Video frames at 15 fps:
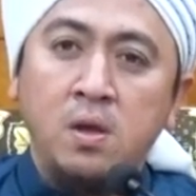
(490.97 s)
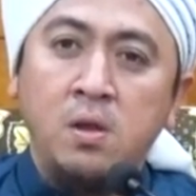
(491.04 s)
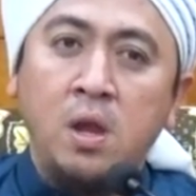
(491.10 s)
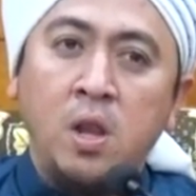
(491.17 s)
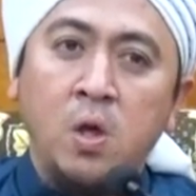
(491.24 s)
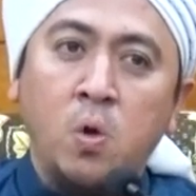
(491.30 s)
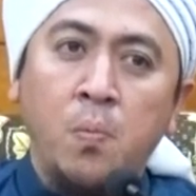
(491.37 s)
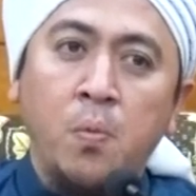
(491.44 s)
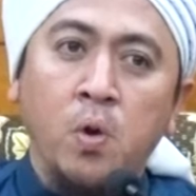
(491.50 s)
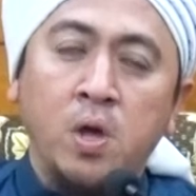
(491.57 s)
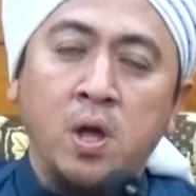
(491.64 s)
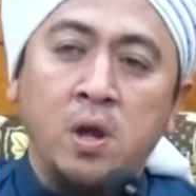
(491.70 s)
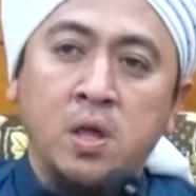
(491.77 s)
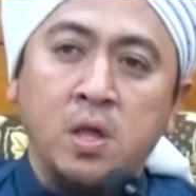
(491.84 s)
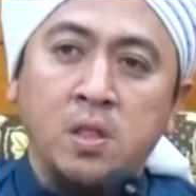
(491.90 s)
dan
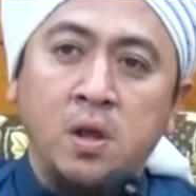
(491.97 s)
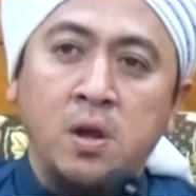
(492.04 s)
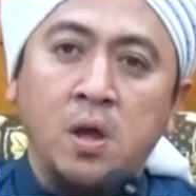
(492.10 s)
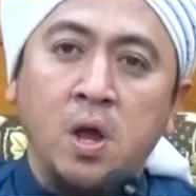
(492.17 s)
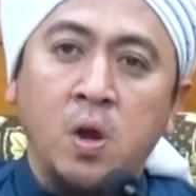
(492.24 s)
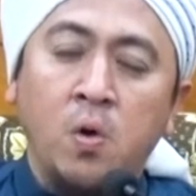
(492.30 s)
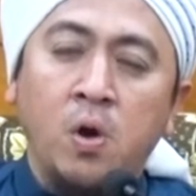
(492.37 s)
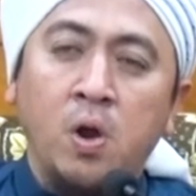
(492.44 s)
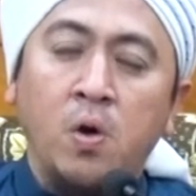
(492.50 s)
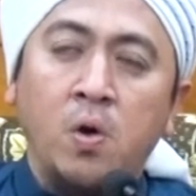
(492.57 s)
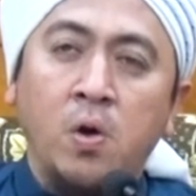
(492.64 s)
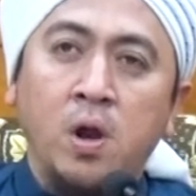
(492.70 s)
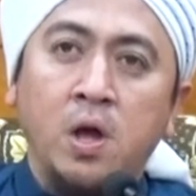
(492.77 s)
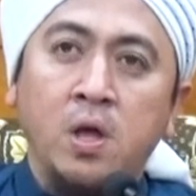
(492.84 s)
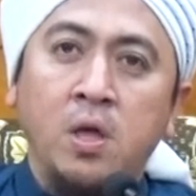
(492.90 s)
dikumpulkan kita dengan
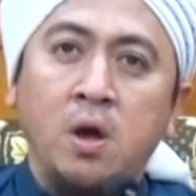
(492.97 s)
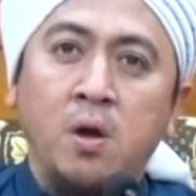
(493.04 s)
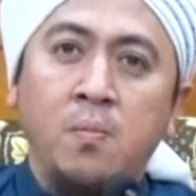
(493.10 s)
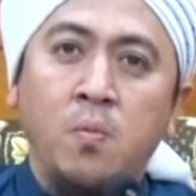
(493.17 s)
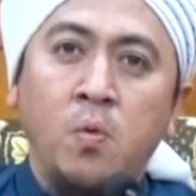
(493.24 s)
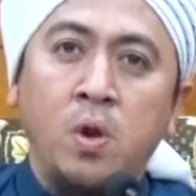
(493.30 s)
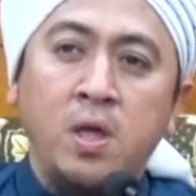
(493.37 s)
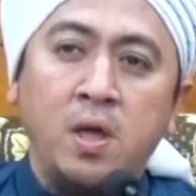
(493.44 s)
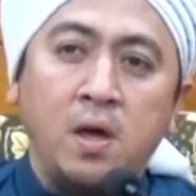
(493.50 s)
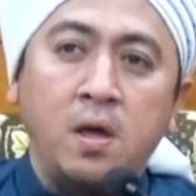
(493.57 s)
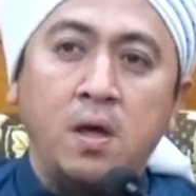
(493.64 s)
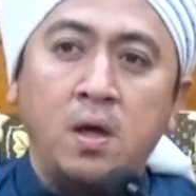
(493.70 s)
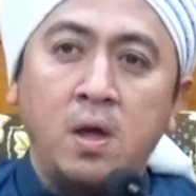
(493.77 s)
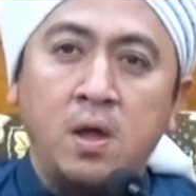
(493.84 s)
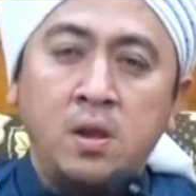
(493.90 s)
orang-orang yang
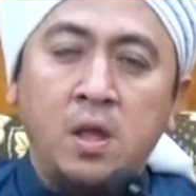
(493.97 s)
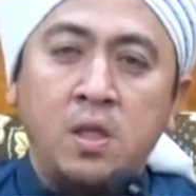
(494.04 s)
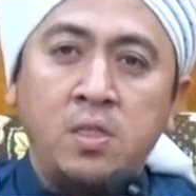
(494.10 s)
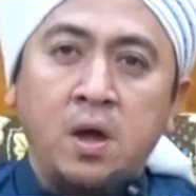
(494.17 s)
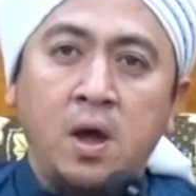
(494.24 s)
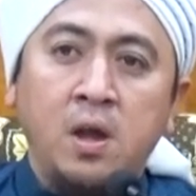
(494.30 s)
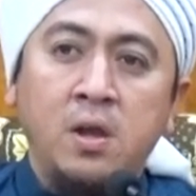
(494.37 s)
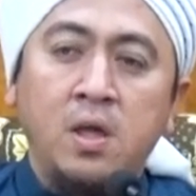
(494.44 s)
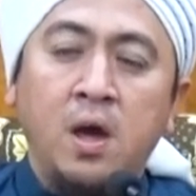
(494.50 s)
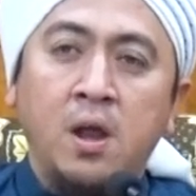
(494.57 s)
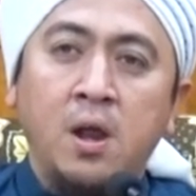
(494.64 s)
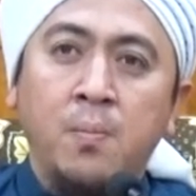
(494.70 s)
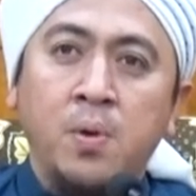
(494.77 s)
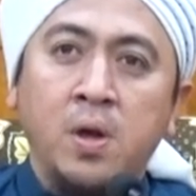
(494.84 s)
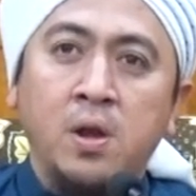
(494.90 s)
mulia dan jangan
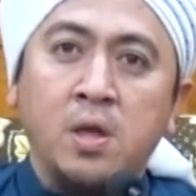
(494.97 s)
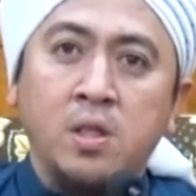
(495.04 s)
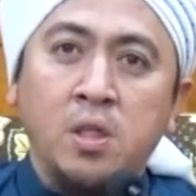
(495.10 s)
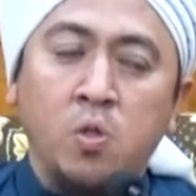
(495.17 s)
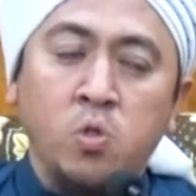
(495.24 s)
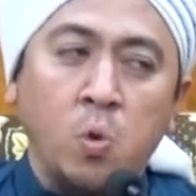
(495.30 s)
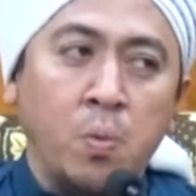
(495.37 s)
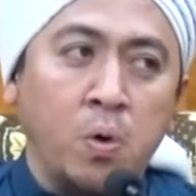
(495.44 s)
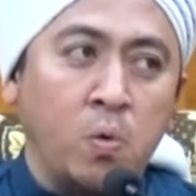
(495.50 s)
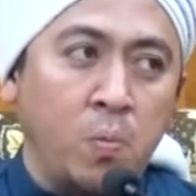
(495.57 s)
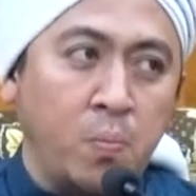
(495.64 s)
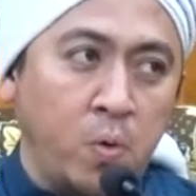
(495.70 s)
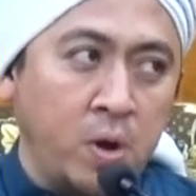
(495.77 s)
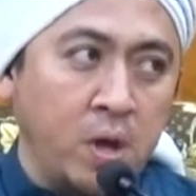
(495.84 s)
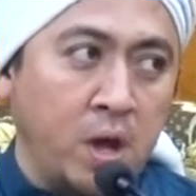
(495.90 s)
diharamkan kita untuk
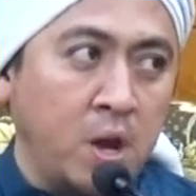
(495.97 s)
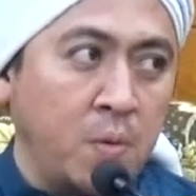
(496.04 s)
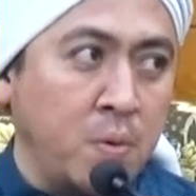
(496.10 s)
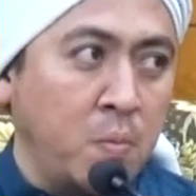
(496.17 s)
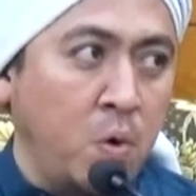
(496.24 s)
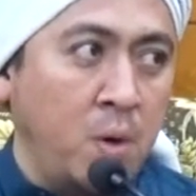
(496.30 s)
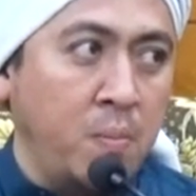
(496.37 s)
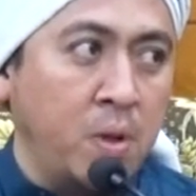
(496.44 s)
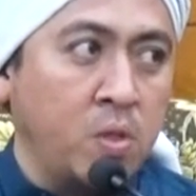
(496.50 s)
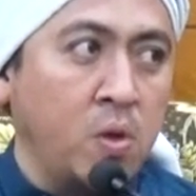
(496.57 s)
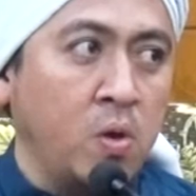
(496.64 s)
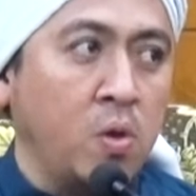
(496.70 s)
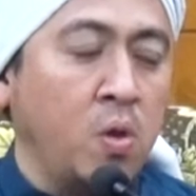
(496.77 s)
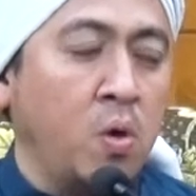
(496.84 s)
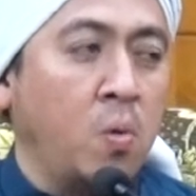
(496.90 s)
berkumpul dengan Nabi Muhammad
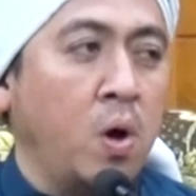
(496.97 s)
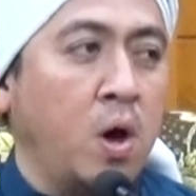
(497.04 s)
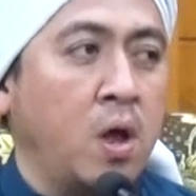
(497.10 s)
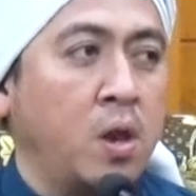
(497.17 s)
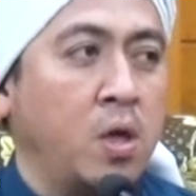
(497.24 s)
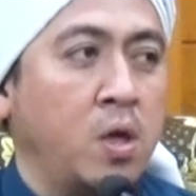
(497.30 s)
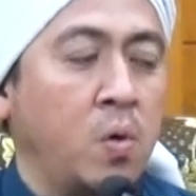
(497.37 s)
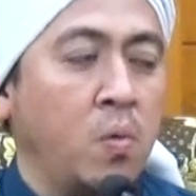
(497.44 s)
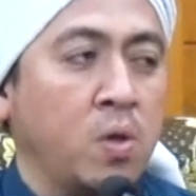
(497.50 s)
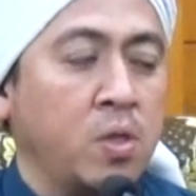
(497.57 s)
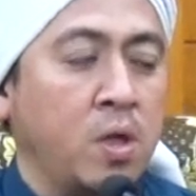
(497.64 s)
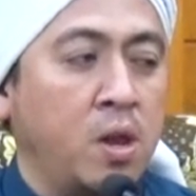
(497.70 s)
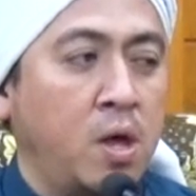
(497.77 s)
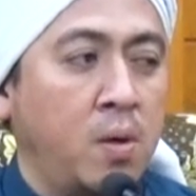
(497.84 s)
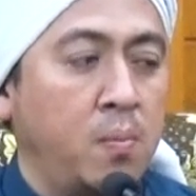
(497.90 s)
sallallahu alaihi
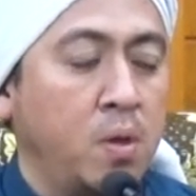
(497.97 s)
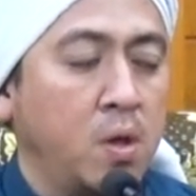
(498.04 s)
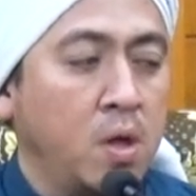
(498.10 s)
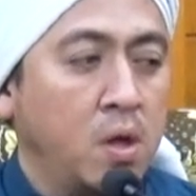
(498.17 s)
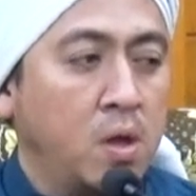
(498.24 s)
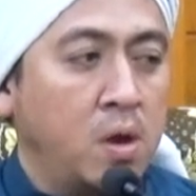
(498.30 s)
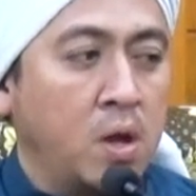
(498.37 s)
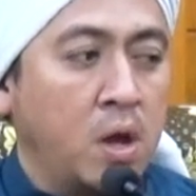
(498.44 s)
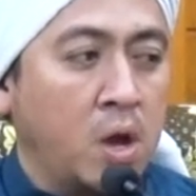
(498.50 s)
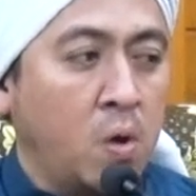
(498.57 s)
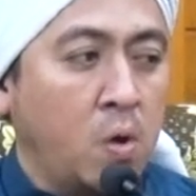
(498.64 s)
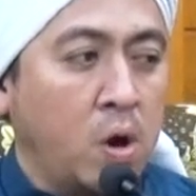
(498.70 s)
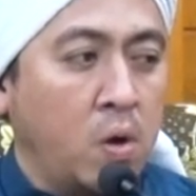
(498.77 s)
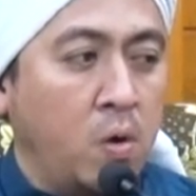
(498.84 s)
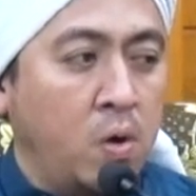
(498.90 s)
wasallam dengan
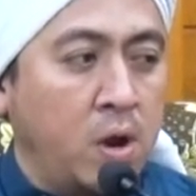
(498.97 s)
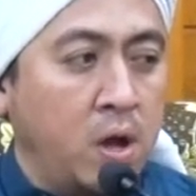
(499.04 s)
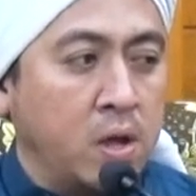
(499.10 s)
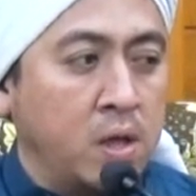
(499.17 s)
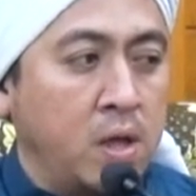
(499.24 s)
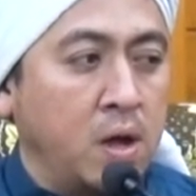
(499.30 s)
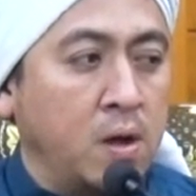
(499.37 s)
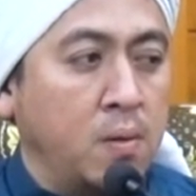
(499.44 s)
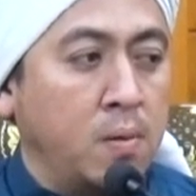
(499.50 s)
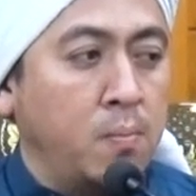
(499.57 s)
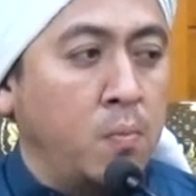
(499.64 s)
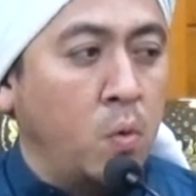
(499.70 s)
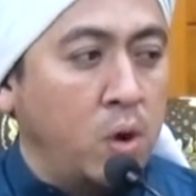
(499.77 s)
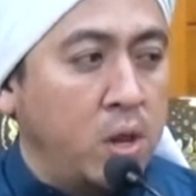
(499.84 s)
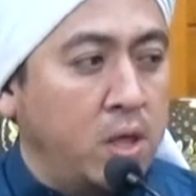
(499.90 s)
orang-orang yang
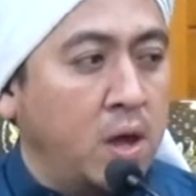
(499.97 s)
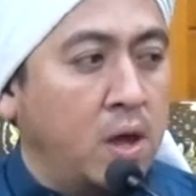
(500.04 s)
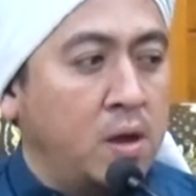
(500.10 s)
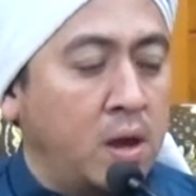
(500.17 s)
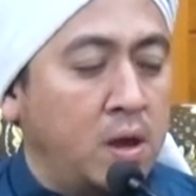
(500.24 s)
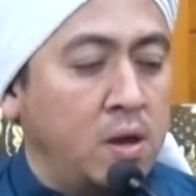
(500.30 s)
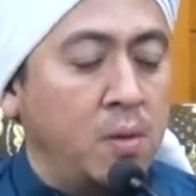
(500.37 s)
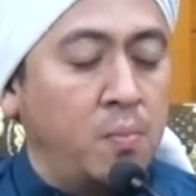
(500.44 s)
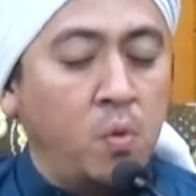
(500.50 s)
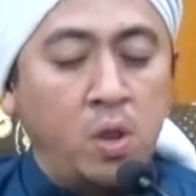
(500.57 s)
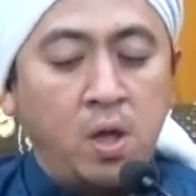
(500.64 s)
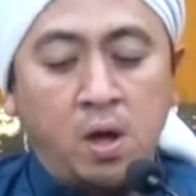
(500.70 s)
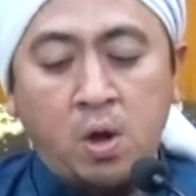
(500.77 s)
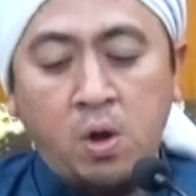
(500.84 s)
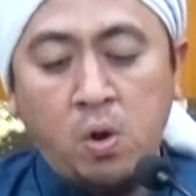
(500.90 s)
mulia dan
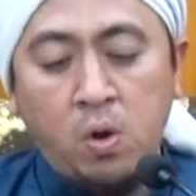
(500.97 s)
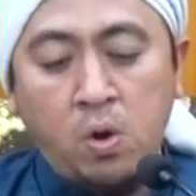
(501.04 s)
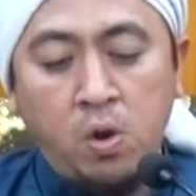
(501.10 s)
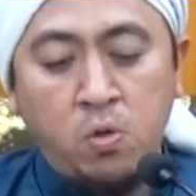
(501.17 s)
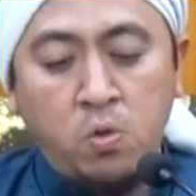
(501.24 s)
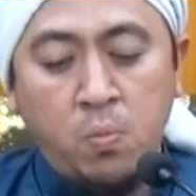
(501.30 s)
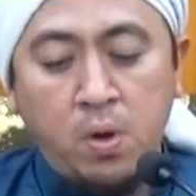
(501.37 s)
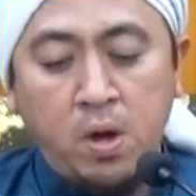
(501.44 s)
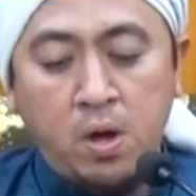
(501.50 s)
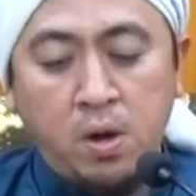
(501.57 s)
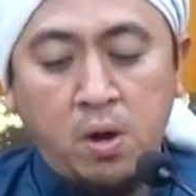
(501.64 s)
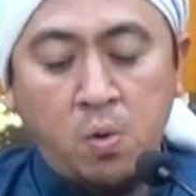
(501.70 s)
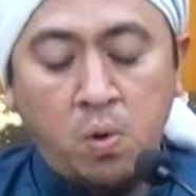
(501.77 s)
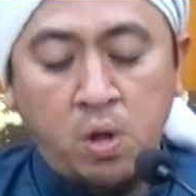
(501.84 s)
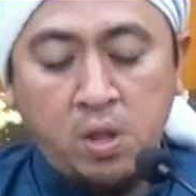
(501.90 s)
dimuliakan oleh Allah
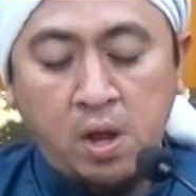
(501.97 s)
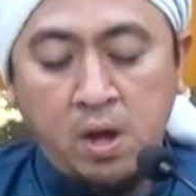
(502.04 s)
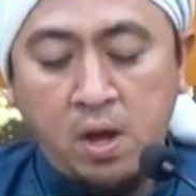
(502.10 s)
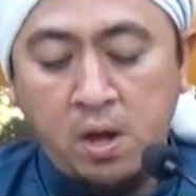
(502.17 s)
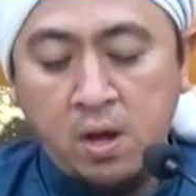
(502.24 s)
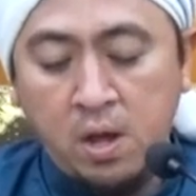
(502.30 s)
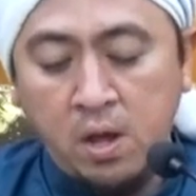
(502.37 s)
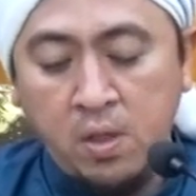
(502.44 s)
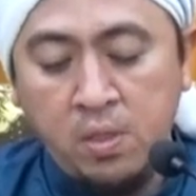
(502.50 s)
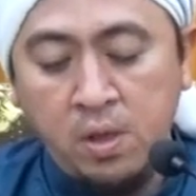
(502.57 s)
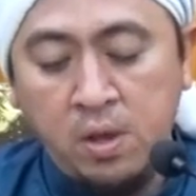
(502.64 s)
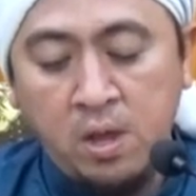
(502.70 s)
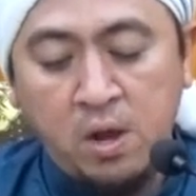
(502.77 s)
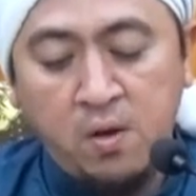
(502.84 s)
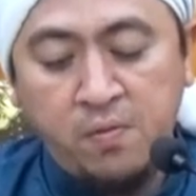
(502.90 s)
Subhanahu wa taala.
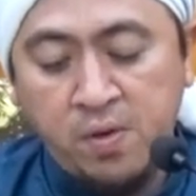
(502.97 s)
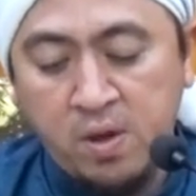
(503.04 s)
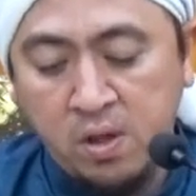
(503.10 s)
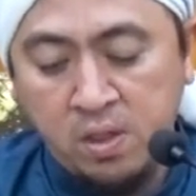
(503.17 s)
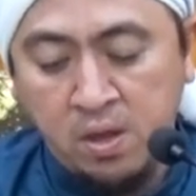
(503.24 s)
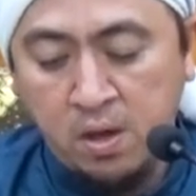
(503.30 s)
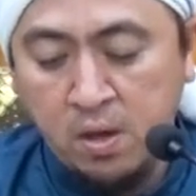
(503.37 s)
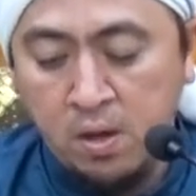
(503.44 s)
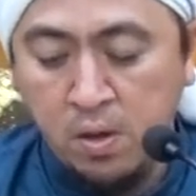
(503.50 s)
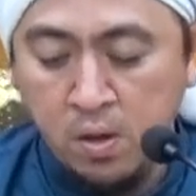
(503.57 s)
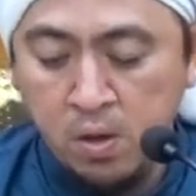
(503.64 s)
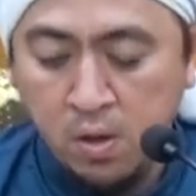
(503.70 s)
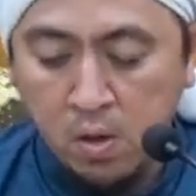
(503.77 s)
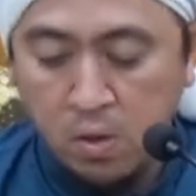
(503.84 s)
Al-Hadini Al-Fatihah.